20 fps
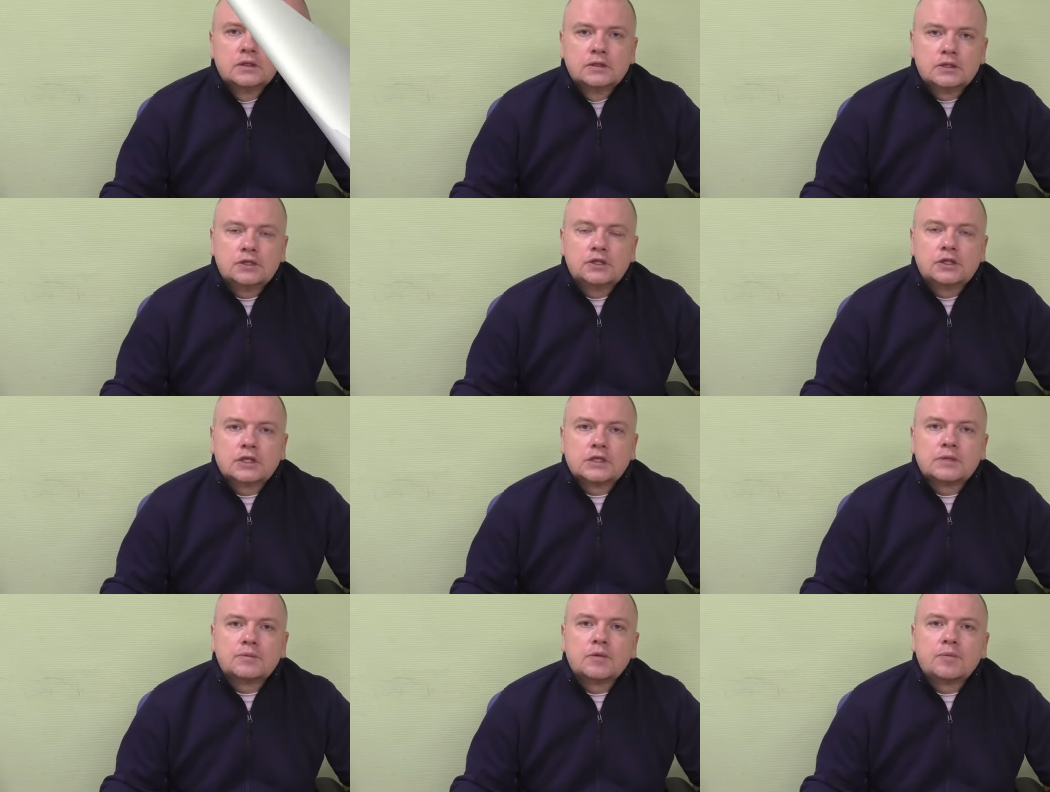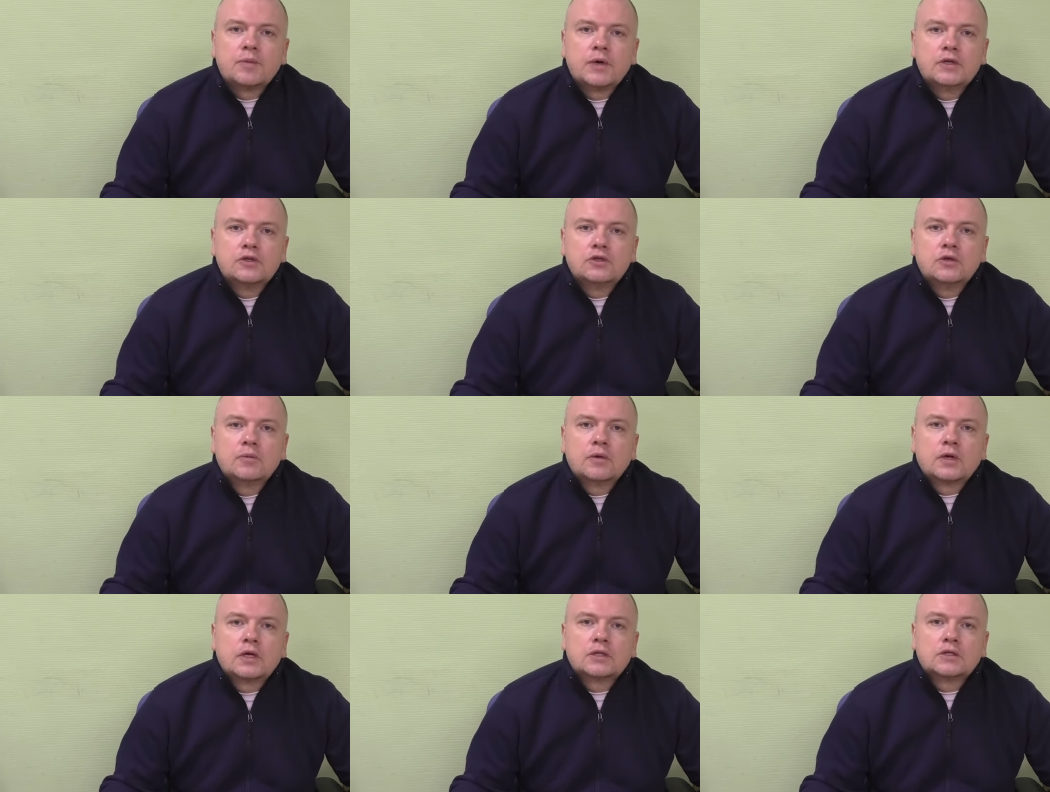Сейчас мы
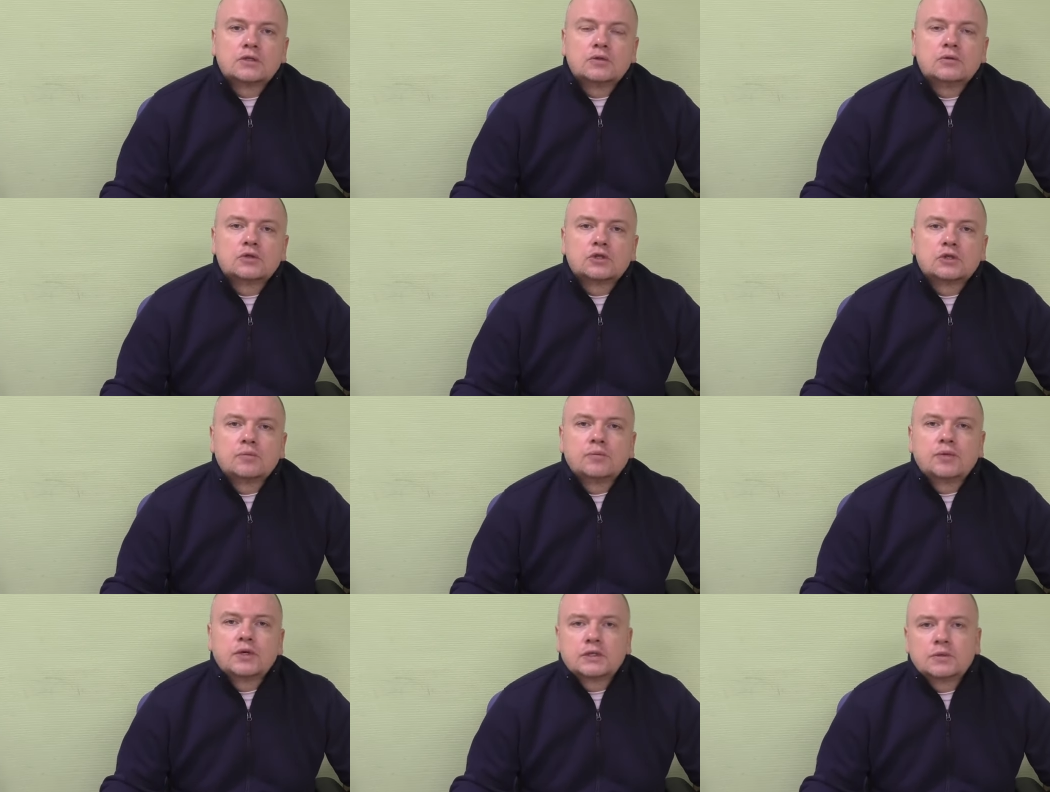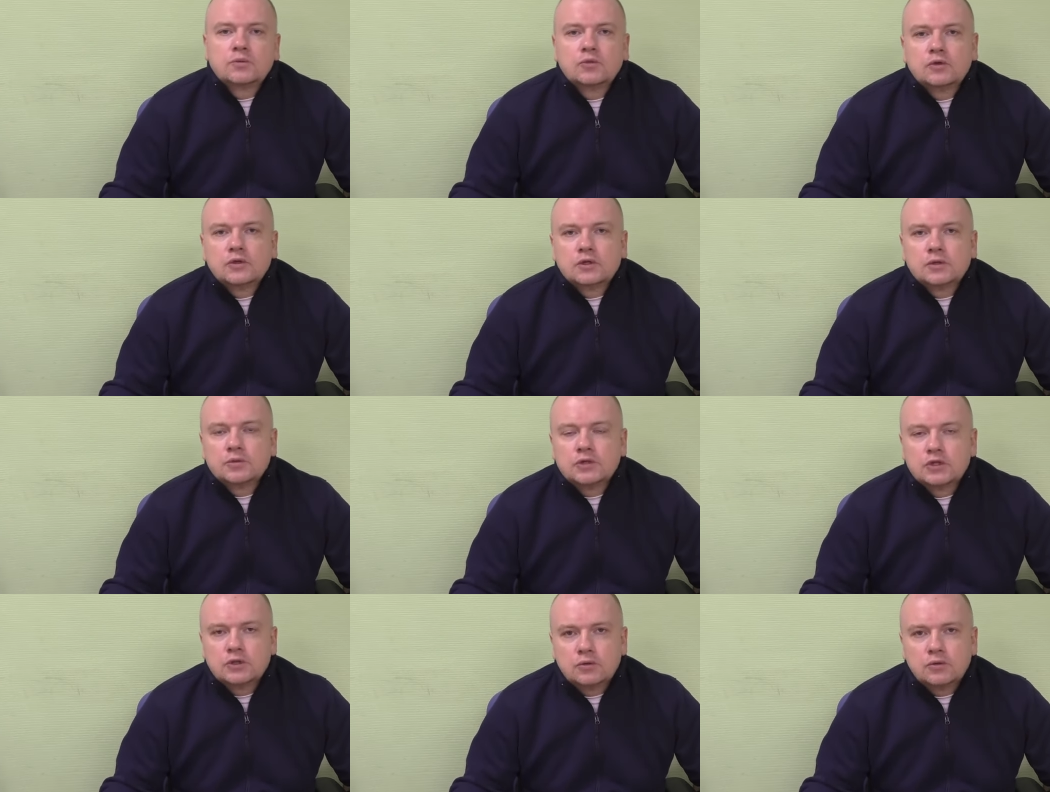пойдем разложим,
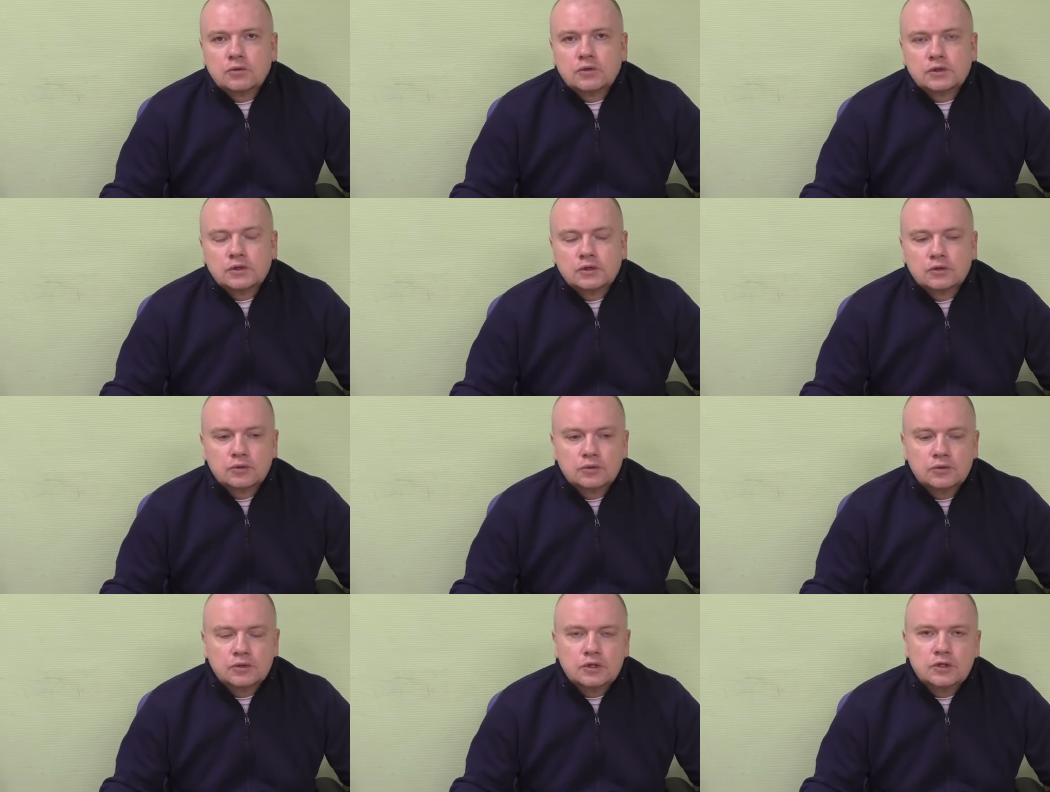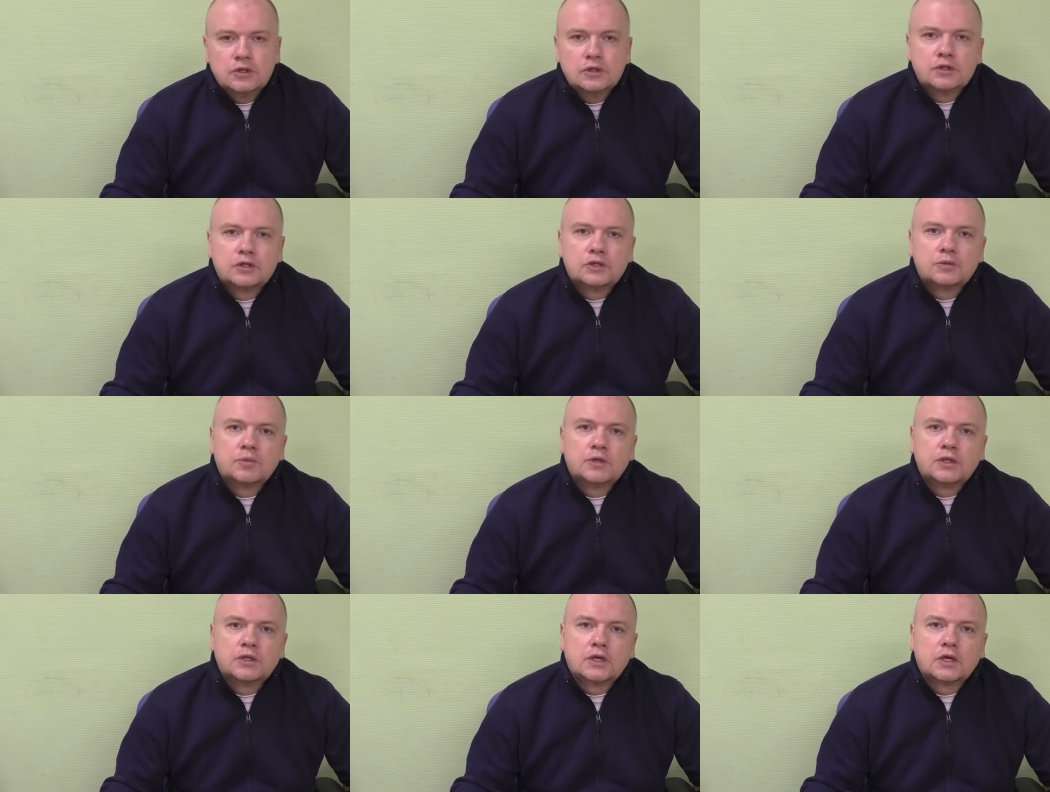посмотрим строй этих удилищ,
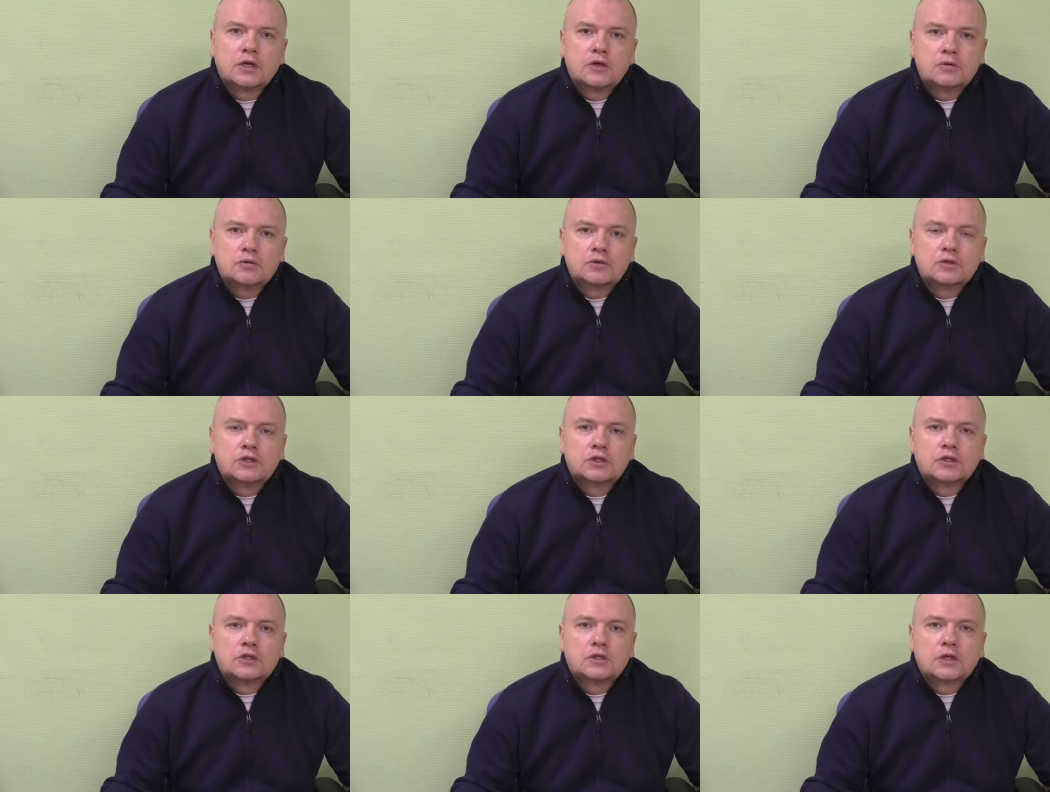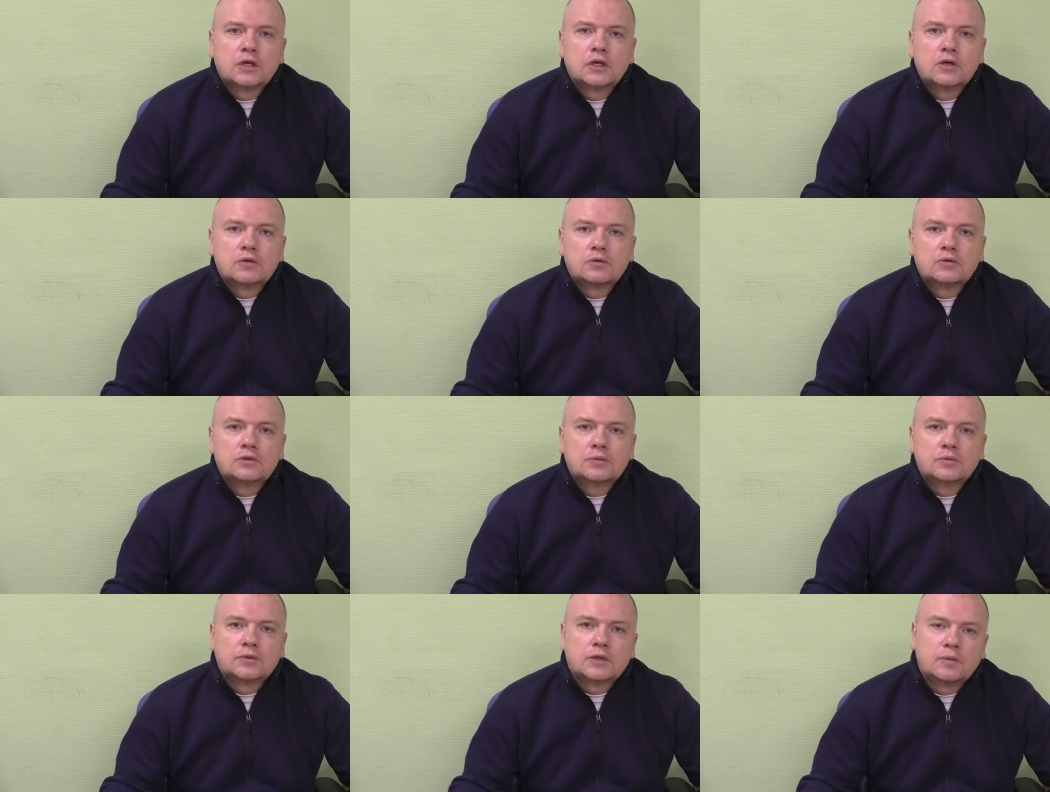под нагрузочкой
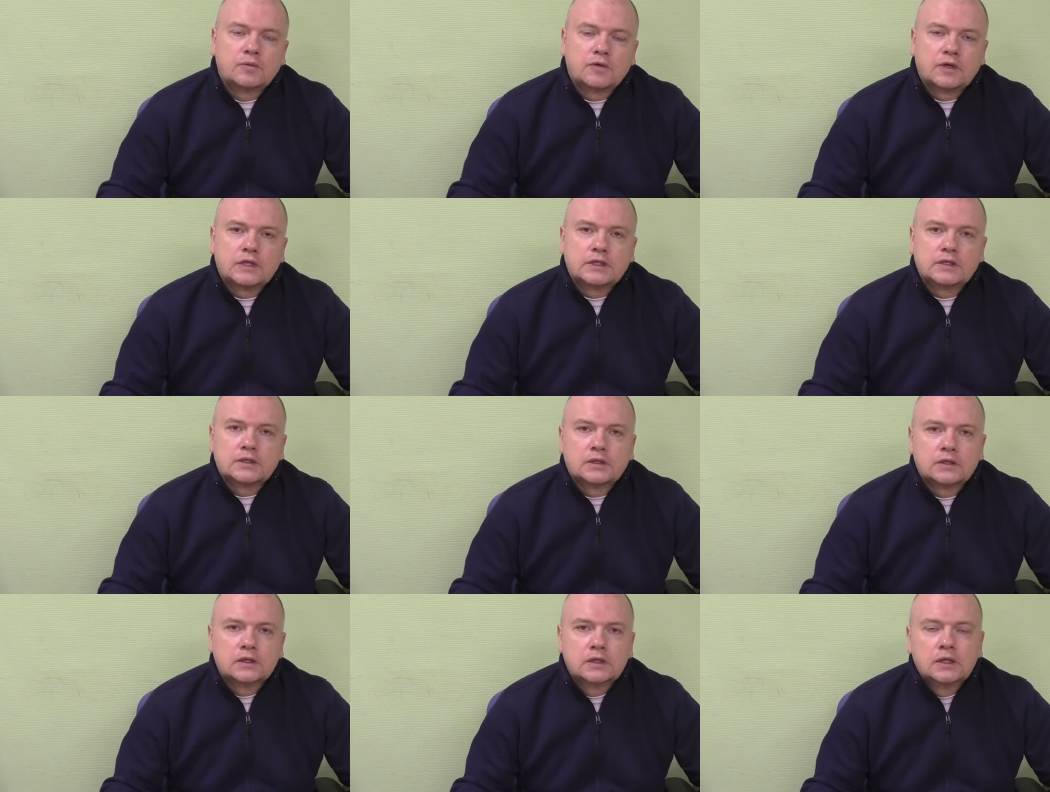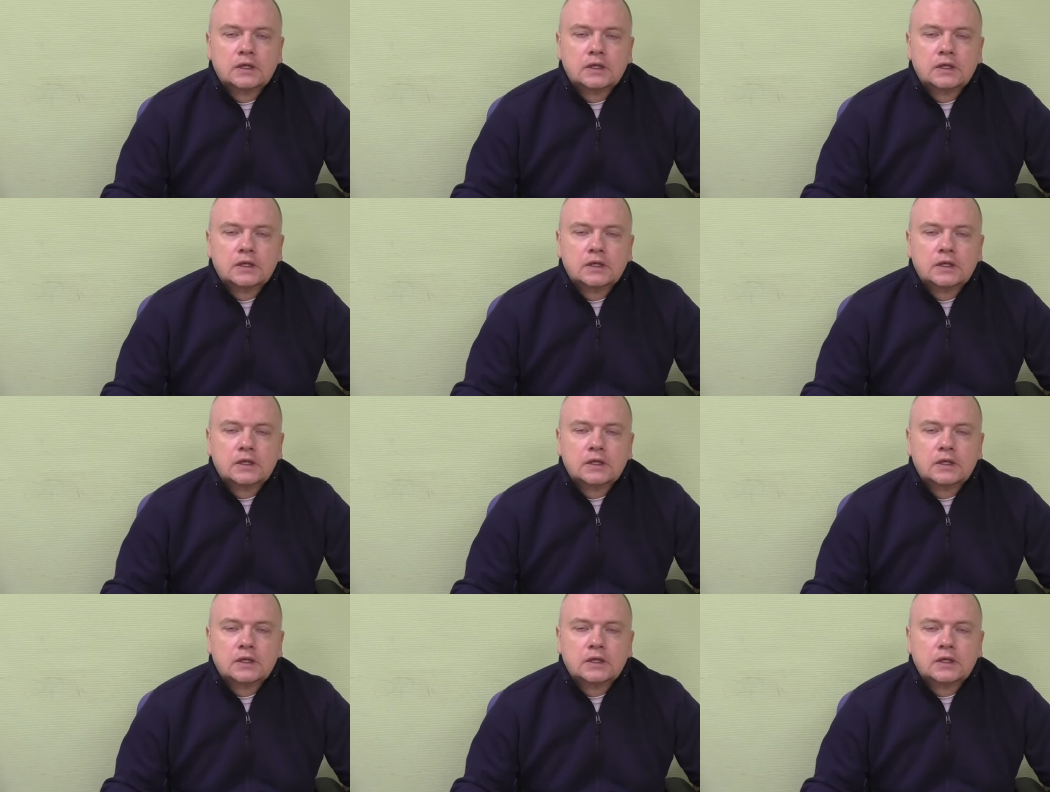нагрузим там в разных